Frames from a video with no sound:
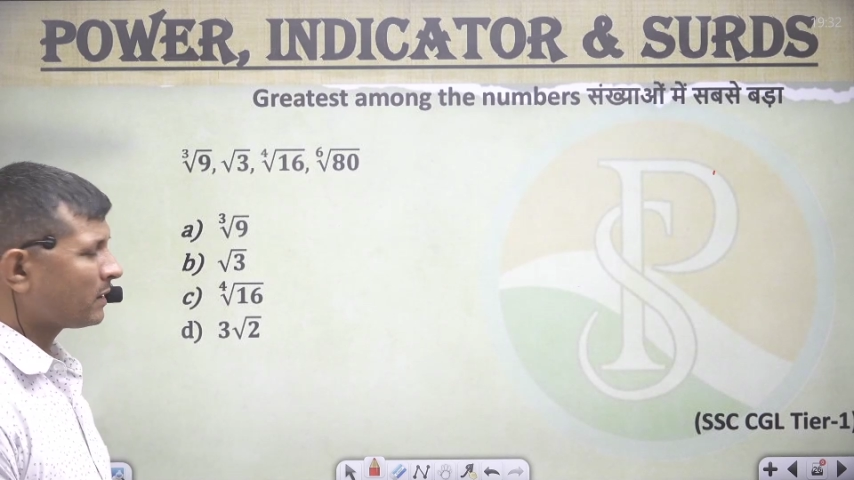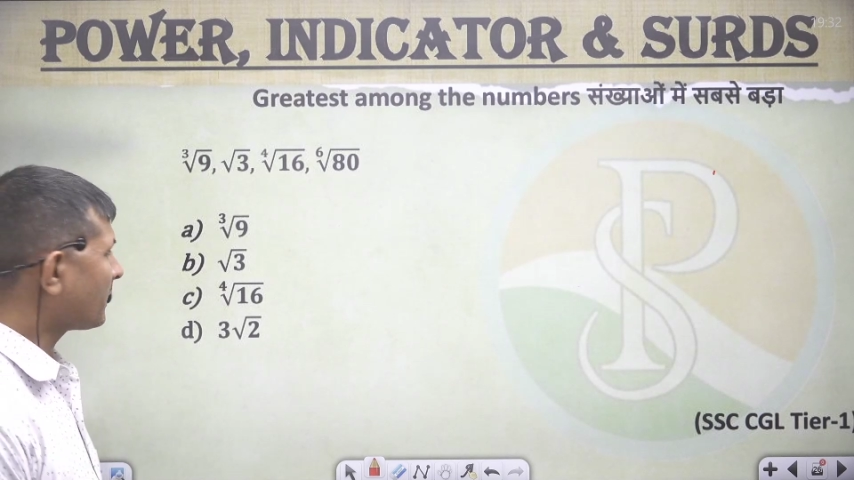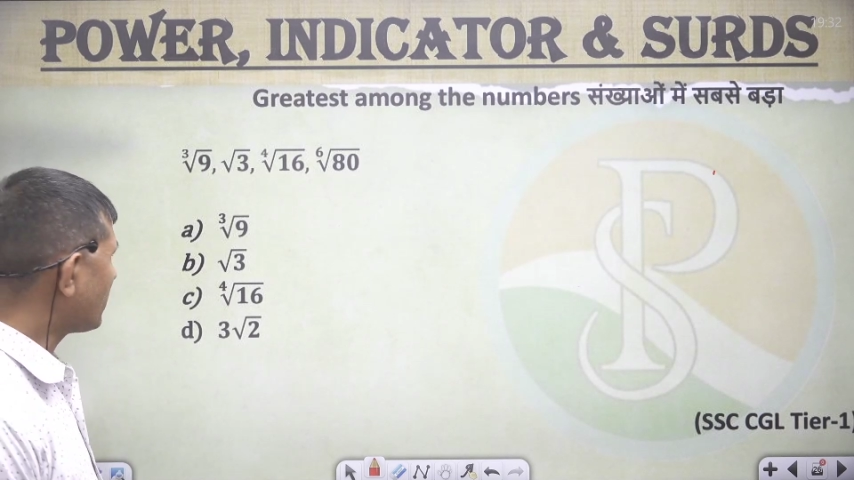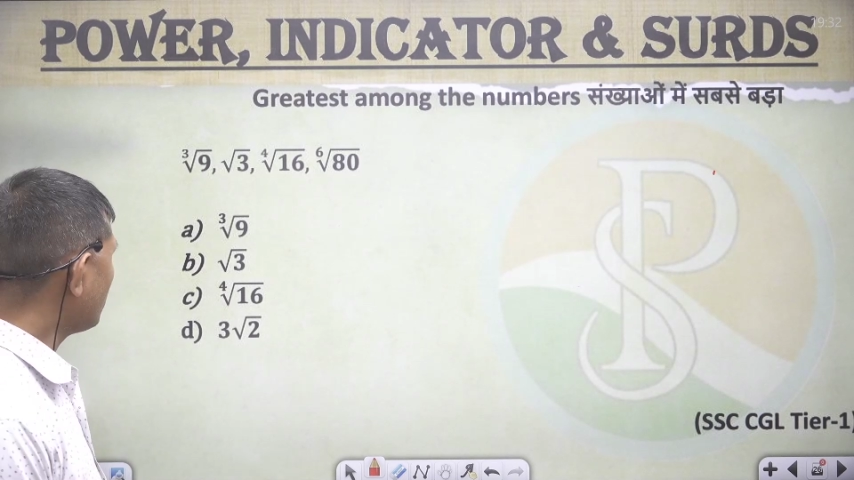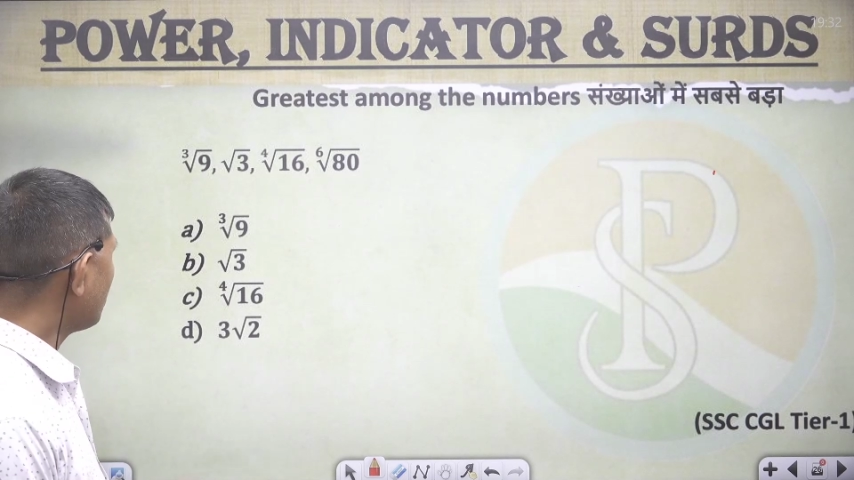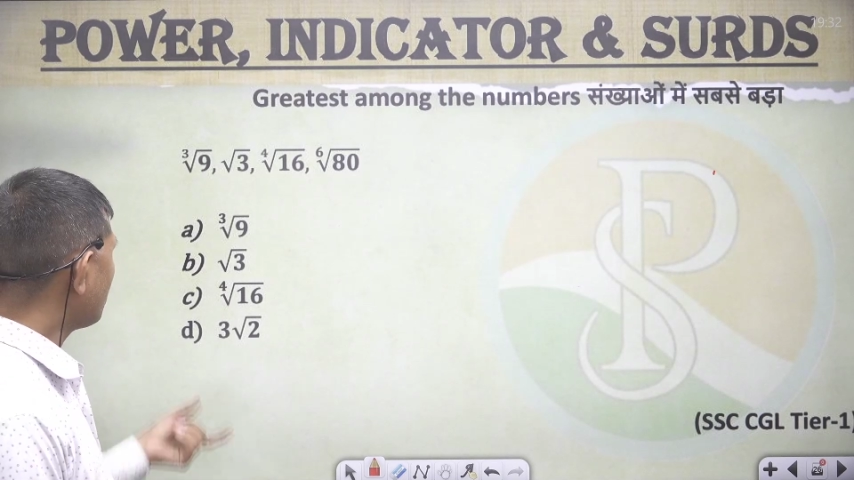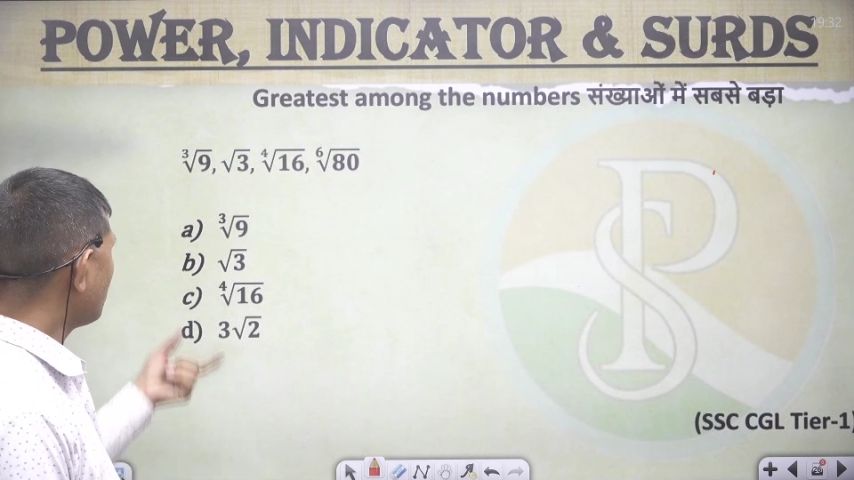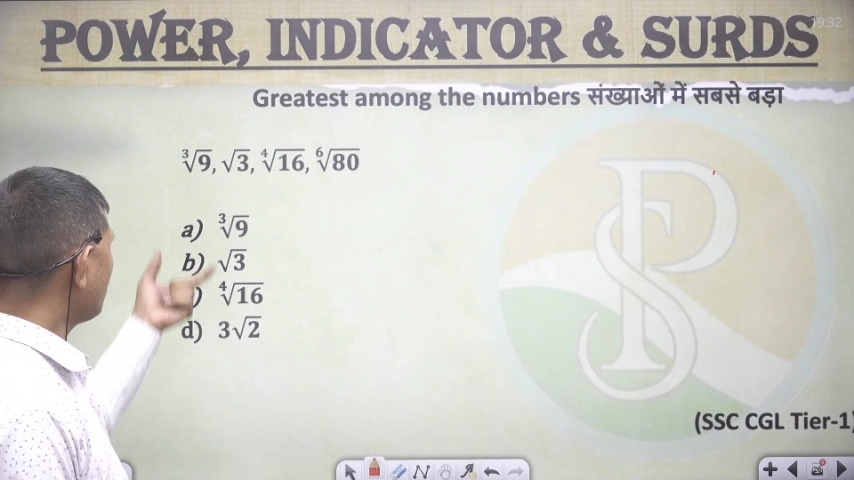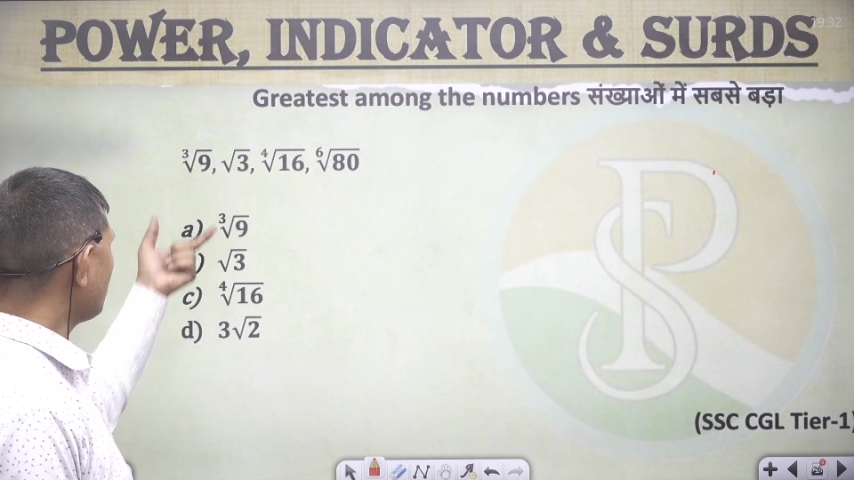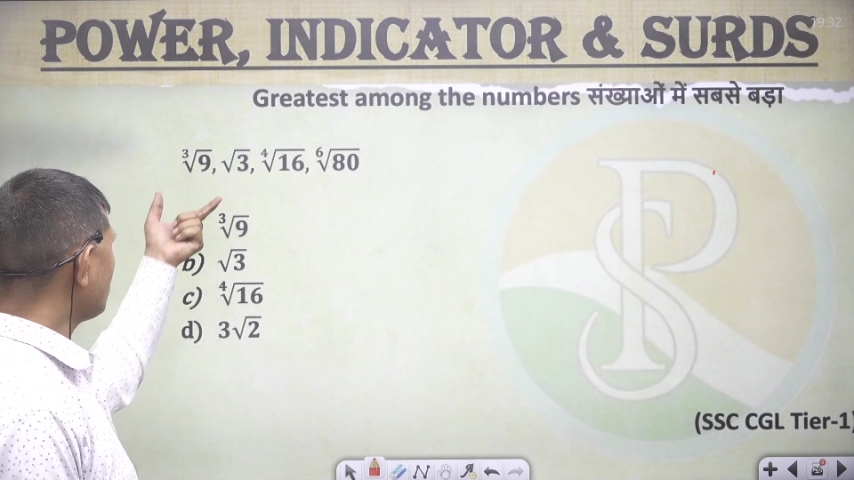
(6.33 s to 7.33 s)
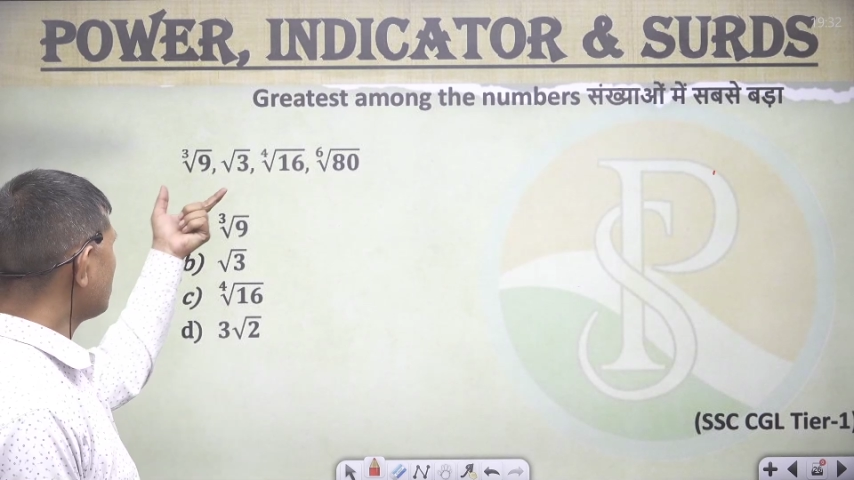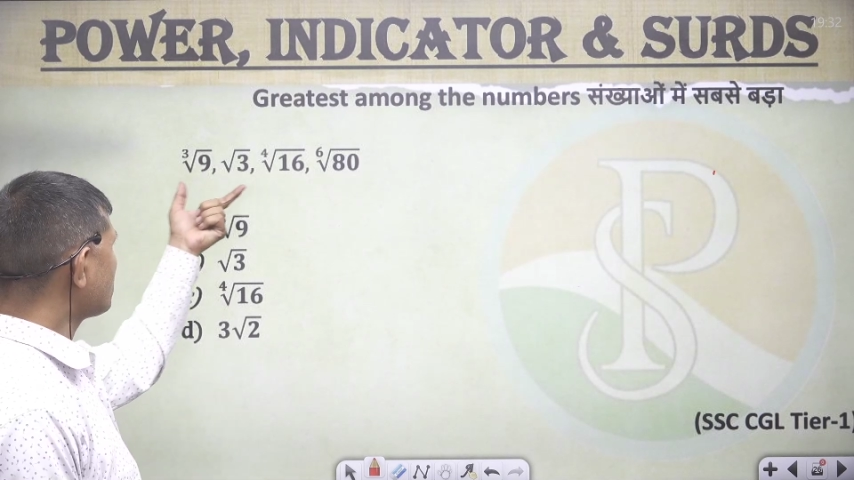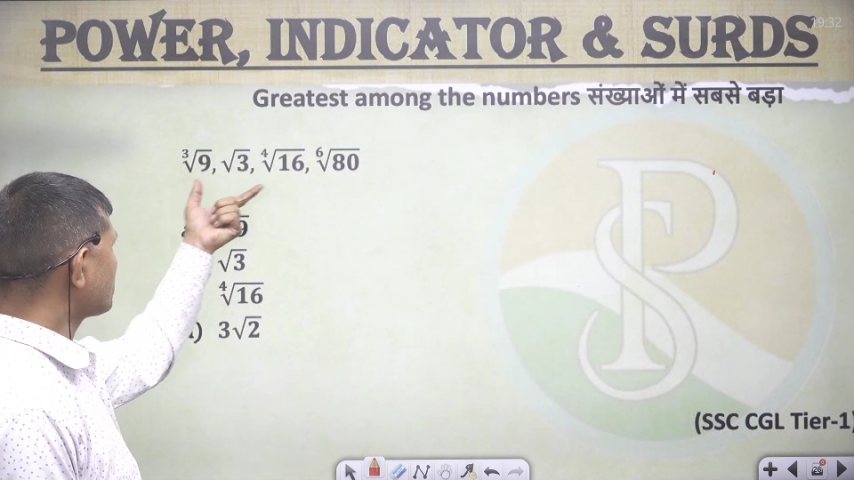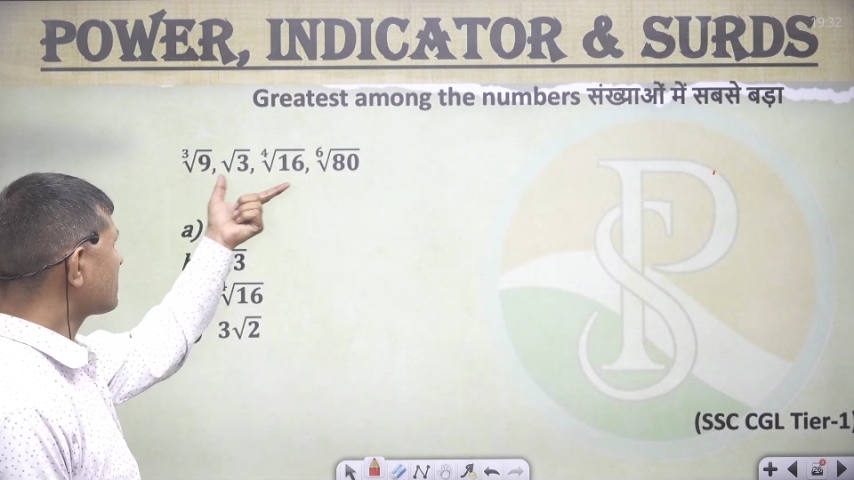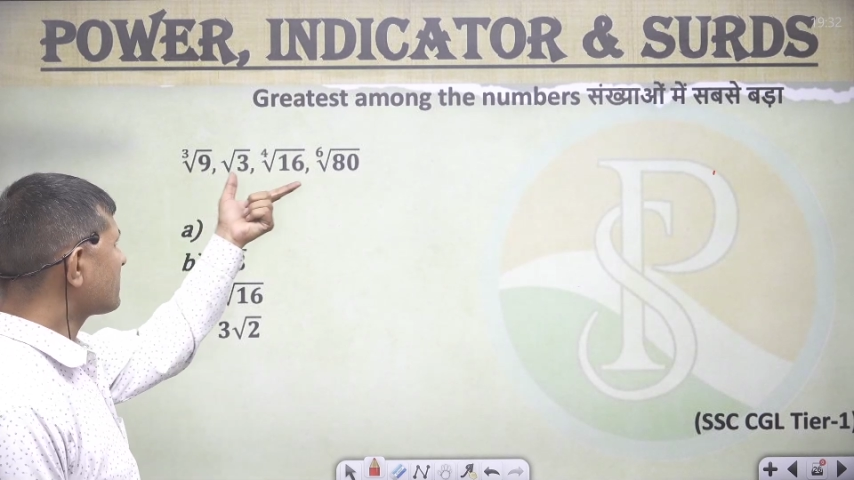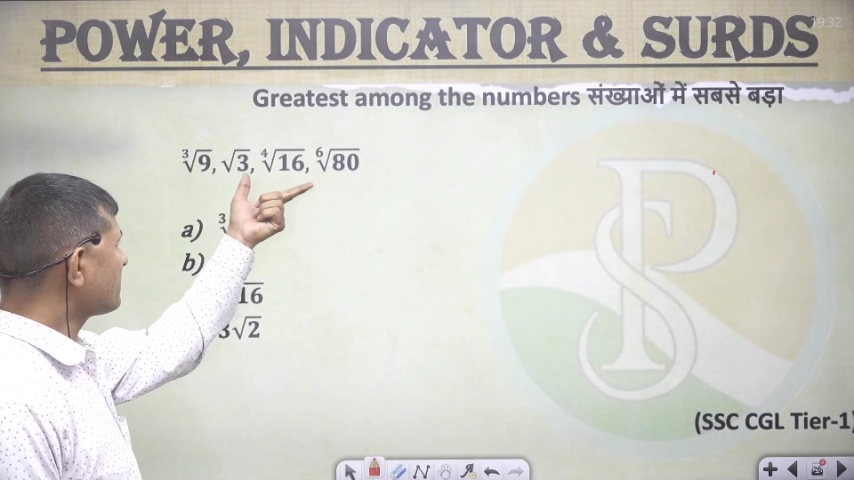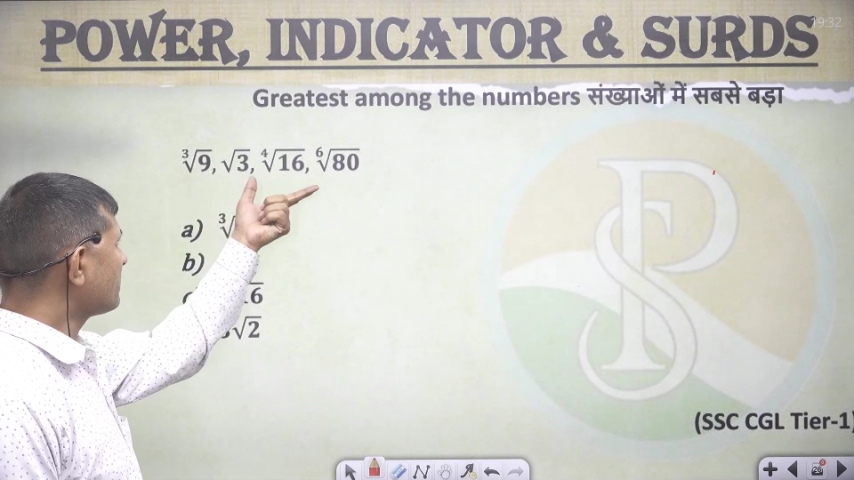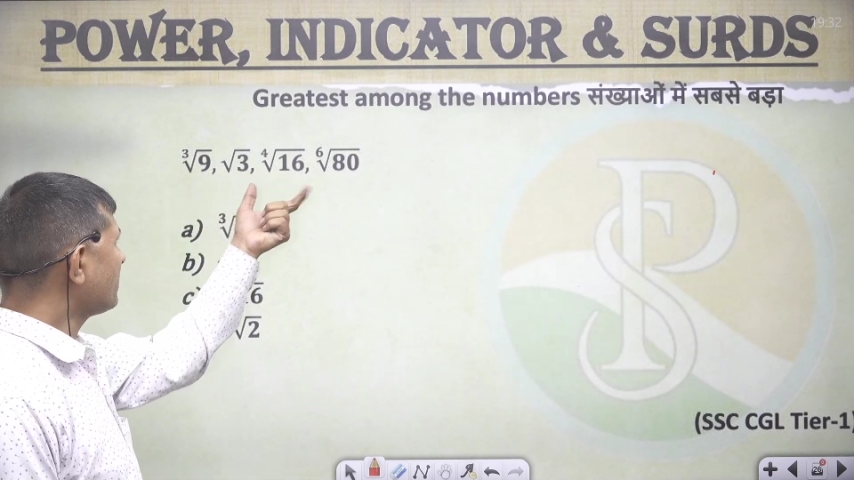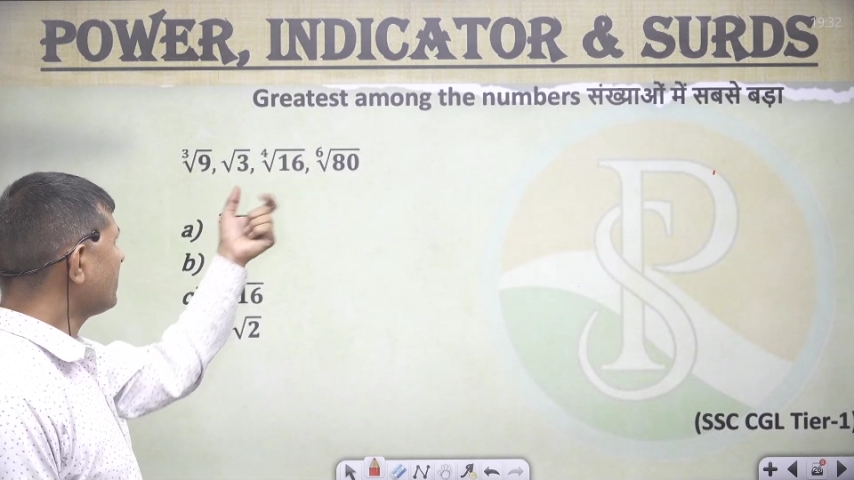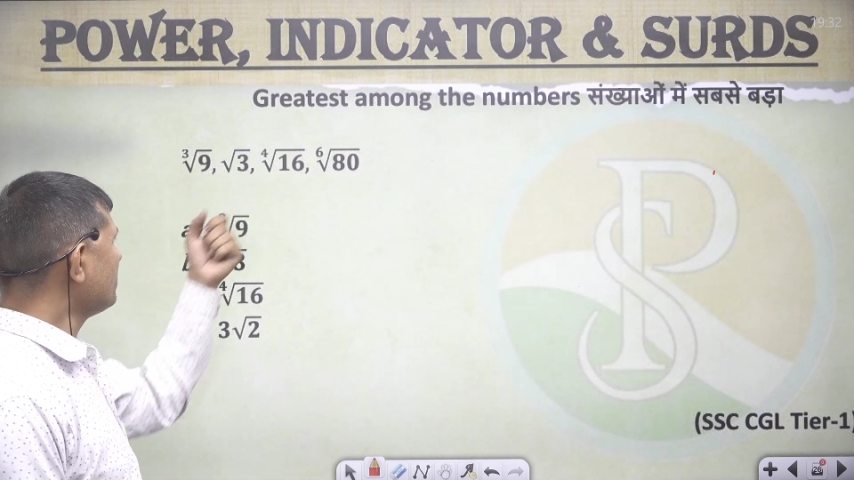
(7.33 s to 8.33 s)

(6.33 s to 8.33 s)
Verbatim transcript: है इस इन